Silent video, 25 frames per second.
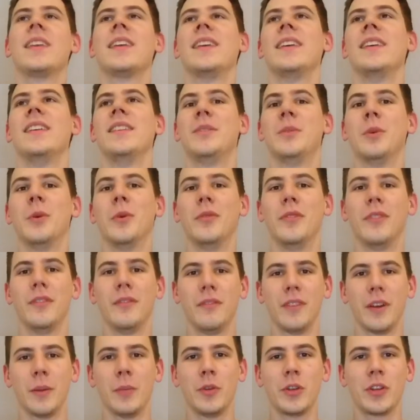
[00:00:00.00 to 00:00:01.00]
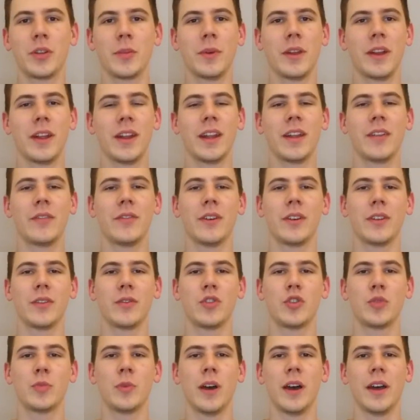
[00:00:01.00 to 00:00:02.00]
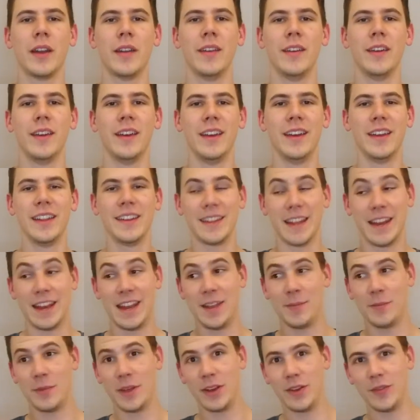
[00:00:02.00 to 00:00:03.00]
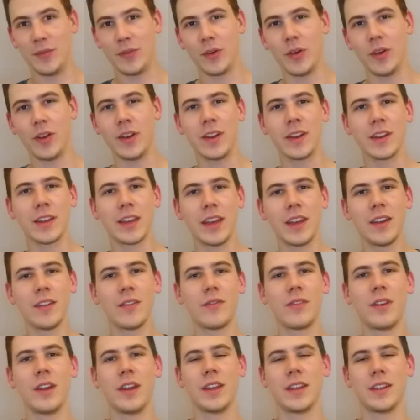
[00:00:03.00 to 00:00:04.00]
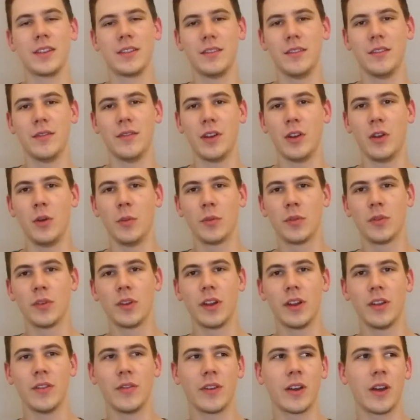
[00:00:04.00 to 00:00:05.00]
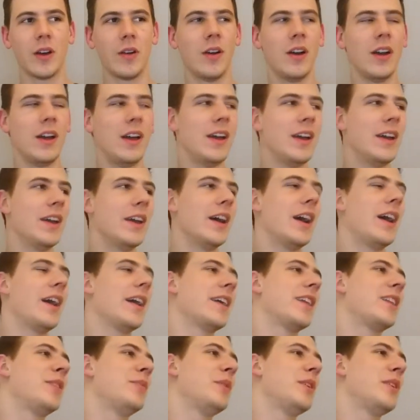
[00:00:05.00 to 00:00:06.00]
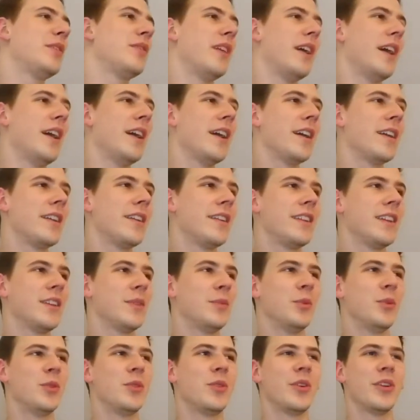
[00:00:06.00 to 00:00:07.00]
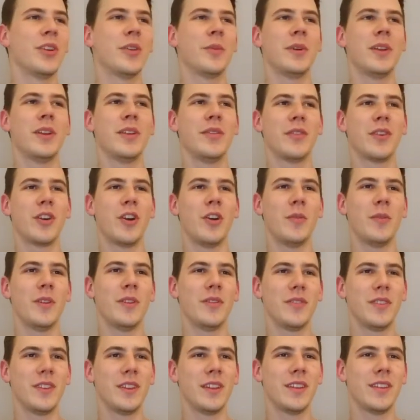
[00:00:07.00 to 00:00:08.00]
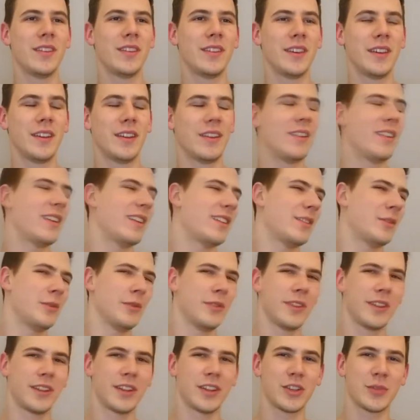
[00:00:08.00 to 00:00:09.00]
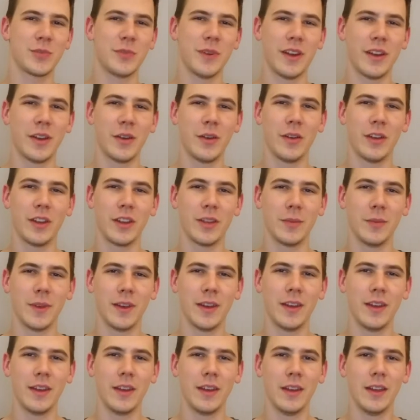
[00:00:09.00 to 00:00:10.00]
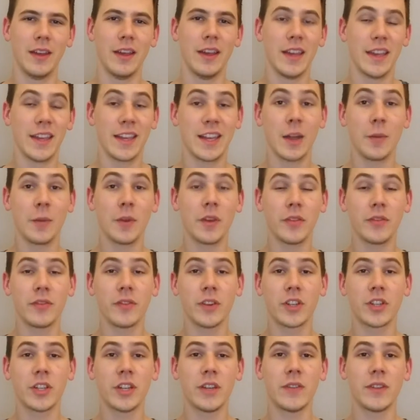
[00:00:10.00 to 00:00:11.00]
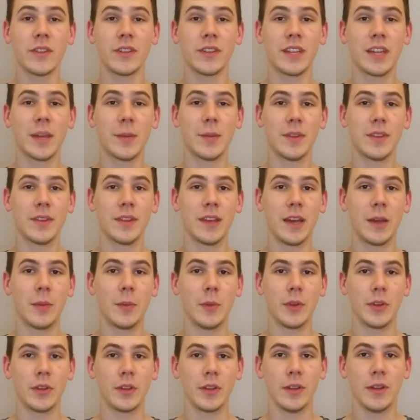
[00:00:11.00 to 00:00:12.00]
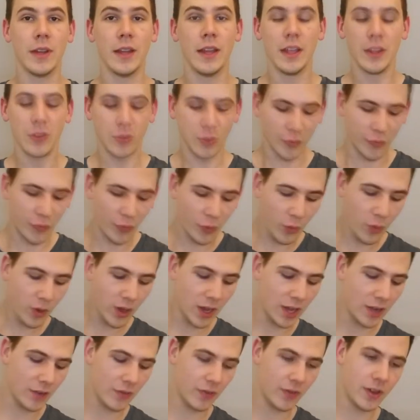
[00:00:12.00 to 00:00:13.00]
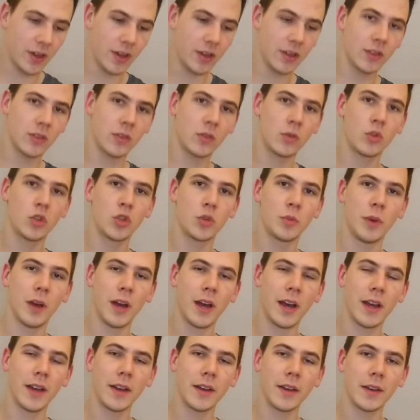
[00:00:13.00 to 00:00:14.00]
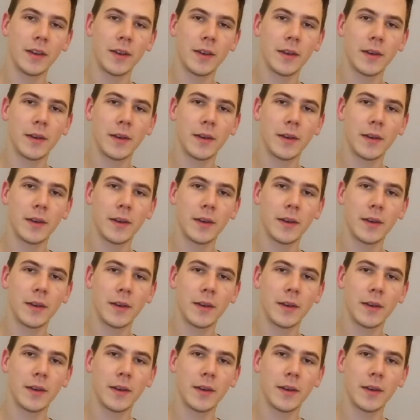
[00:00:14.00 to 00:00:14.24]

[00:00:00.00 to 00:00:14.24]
Ist doof. Wann möchte man dann anfangen zu sparen? Dann lernt man eine Freundin kennen, vielleicht eine Verlobte oder eine Frau. Ah, jetzt bin ich verheiratet, jetzt muss ich auch noch meine Frau mitfinanzieren. Jetzt lohnt sich das Sparen auch nicht mehr. Ich glaube, ihr versteht, was ich damit sagen möchte. So früh anfangen zu sparen,